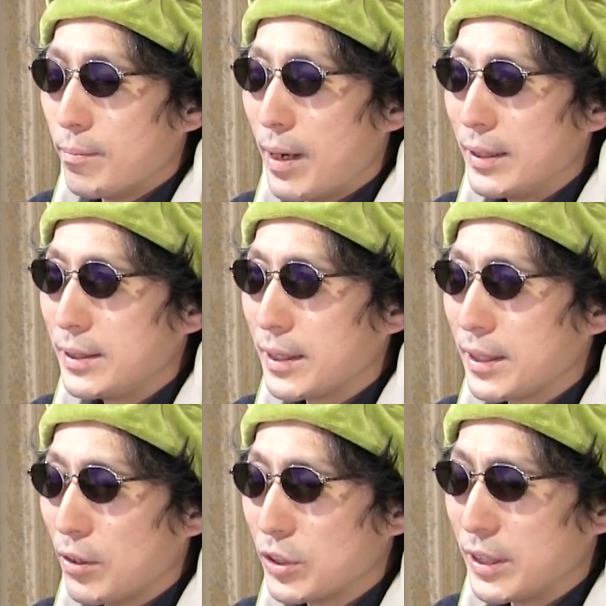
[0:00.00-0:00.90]
マジで
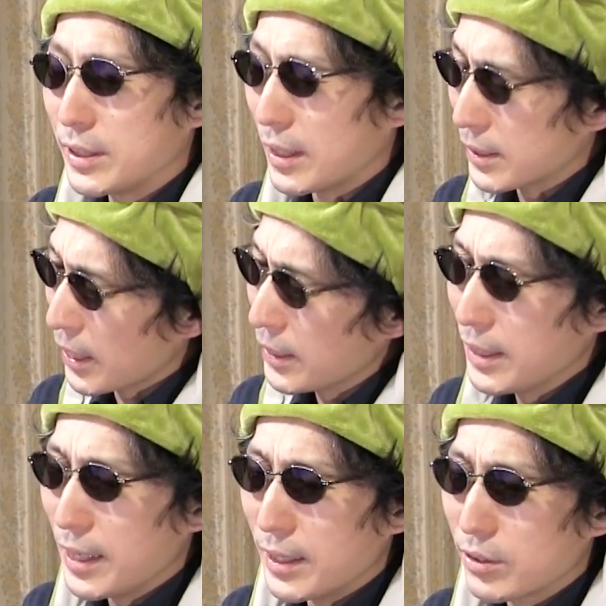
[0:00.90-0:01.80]
来てほしい。さすがに
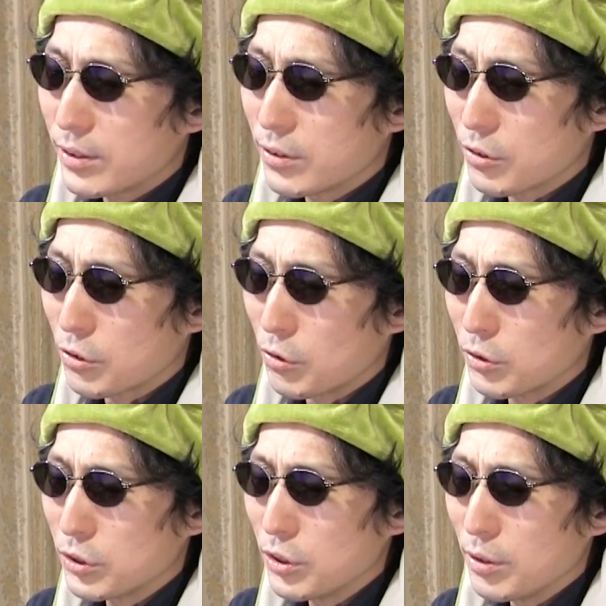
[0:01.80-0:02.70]
ね、ちょっと
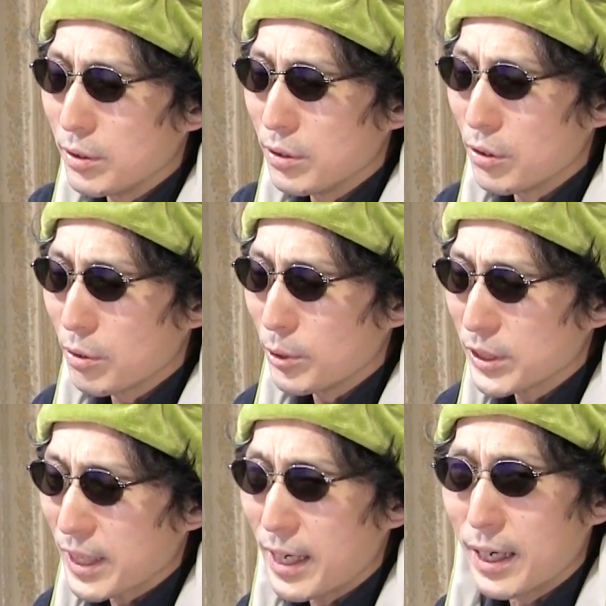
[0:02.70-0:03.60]
特殊の能力持
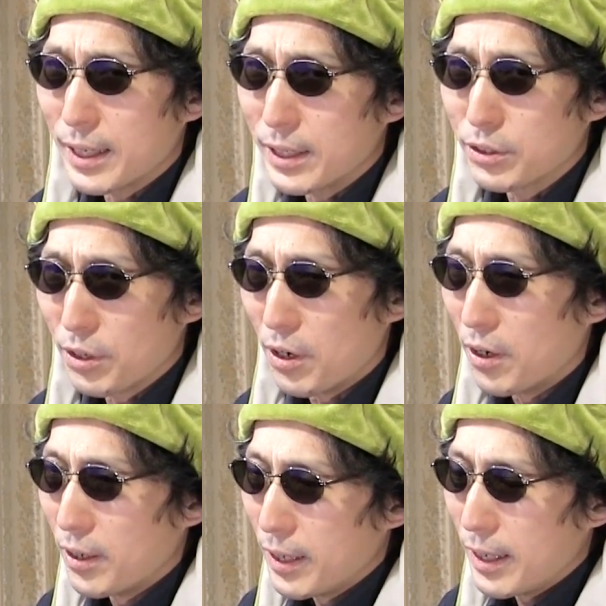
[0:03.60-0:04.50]
ちキャラがないと、
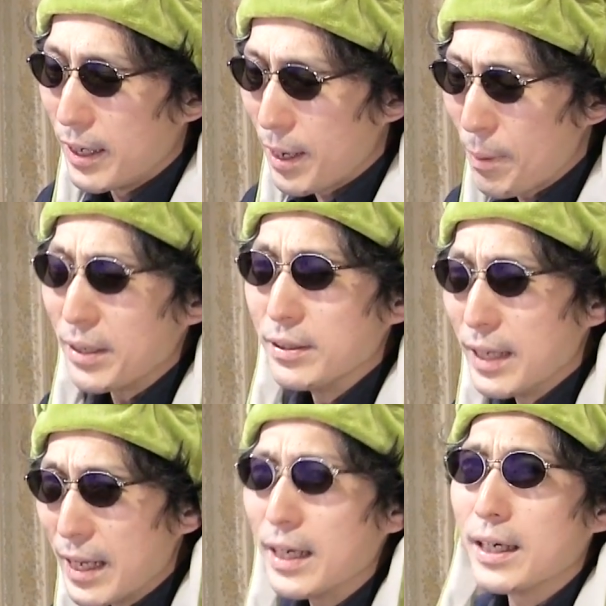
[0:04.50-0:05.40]
レベル
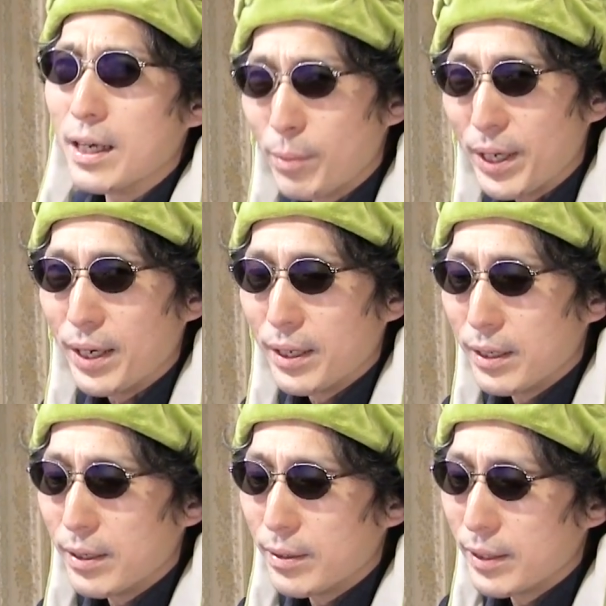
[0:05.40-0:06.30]
7がやべえ。
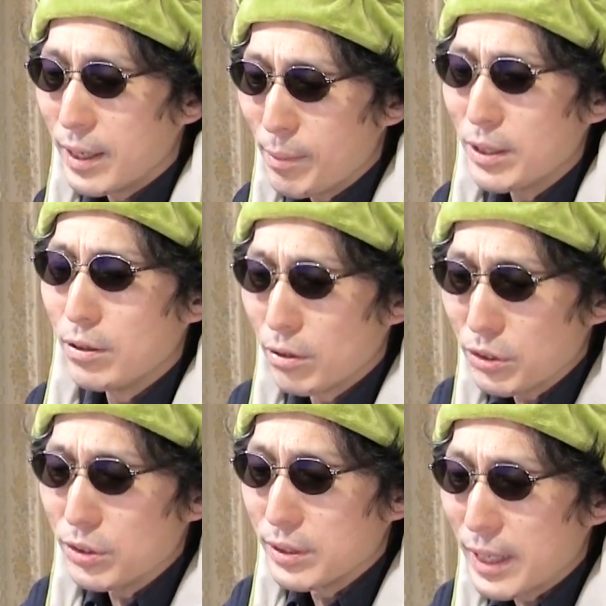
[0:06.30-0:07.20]
レベル
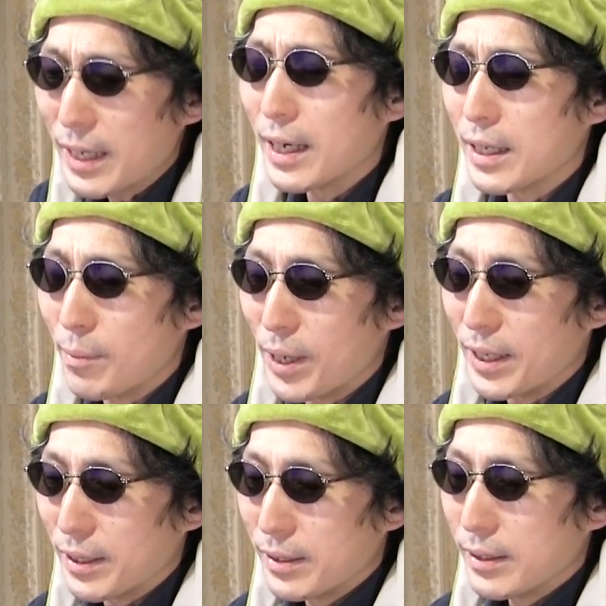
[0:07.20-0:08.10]
6、7がやばい。
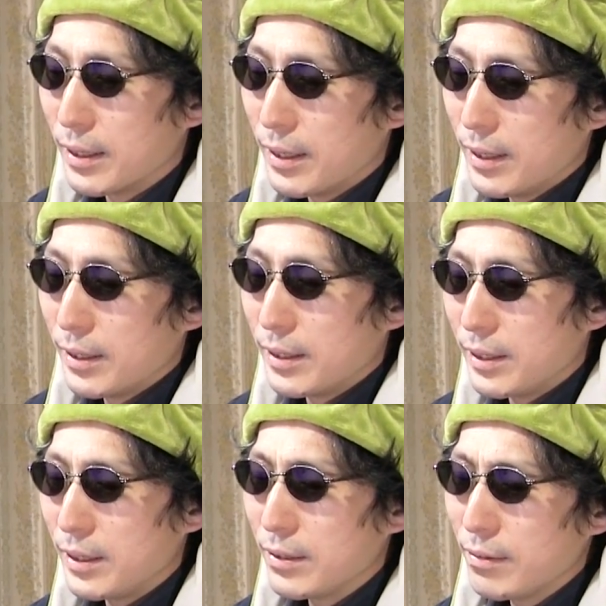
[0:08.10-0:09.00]

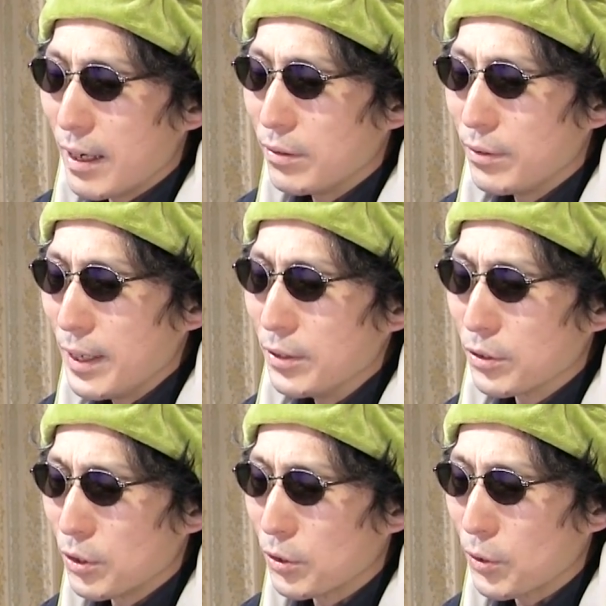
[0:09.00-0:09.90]
いくらフレンド
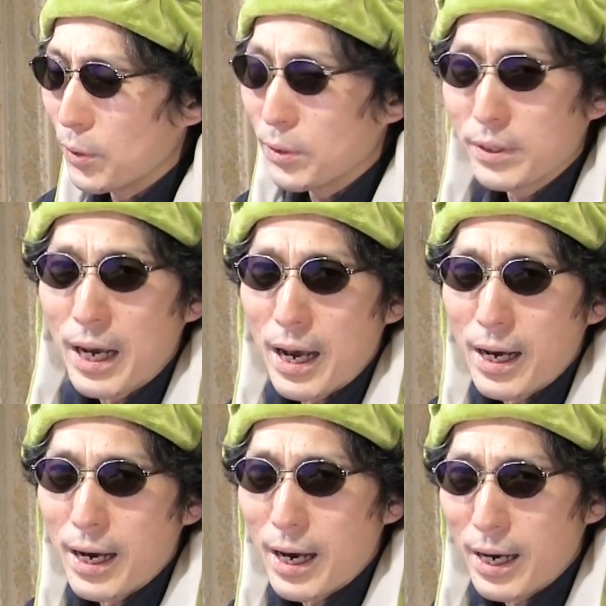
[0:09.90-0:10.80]
との協力が
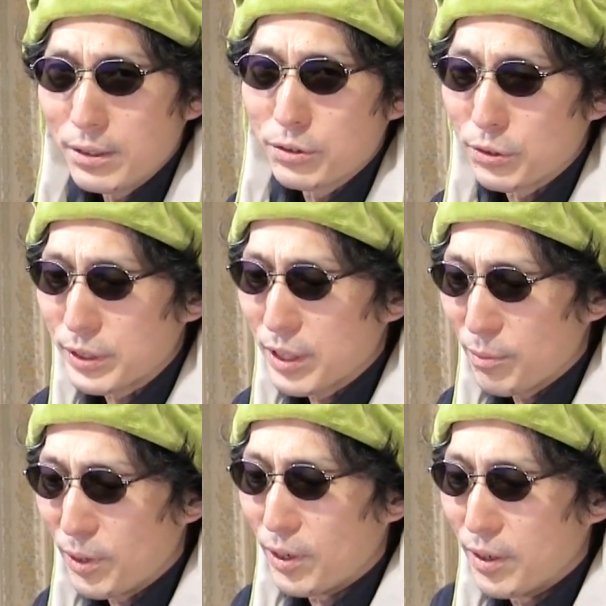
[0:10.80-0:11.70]
あると言って
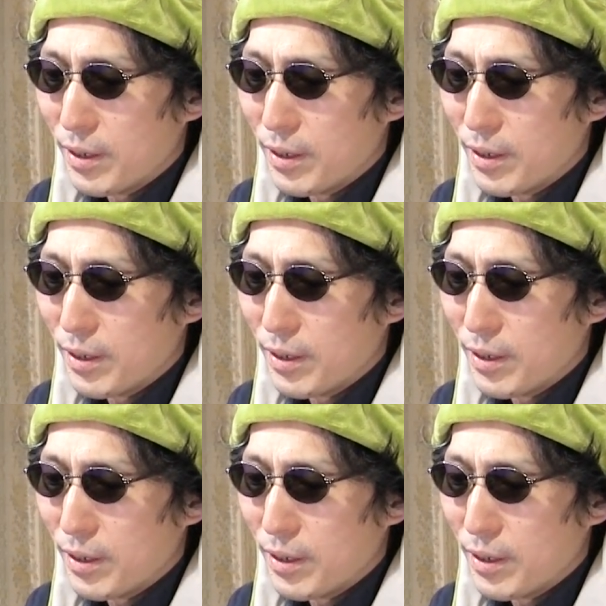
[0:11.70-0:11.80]
も、